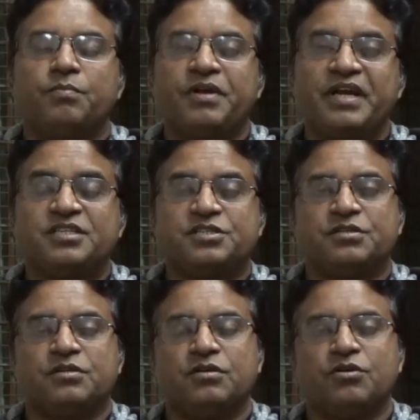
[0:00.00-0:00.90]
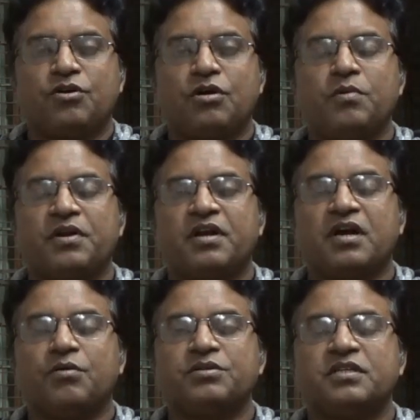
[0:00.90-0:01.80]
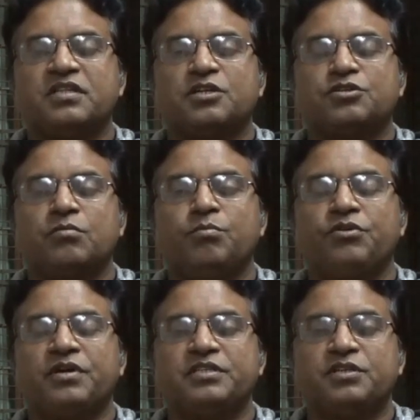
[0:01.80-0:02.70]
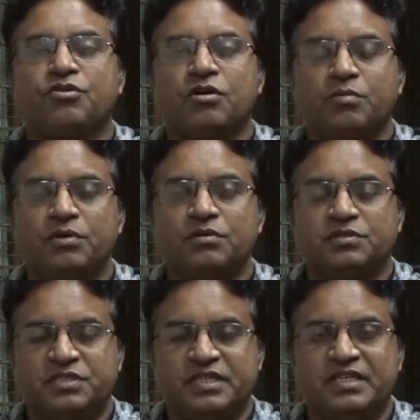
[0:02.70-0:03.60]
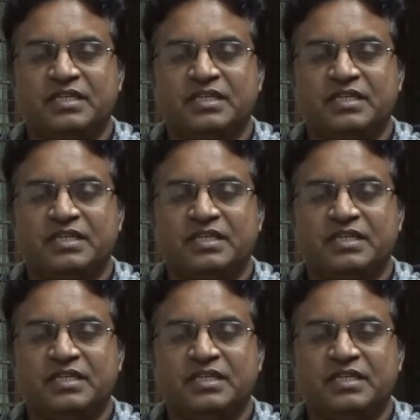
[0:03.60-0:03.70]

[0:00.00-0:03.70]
প্রেস খবরের কাগজে তার সম্পর্কে যে খবর হচ্ছে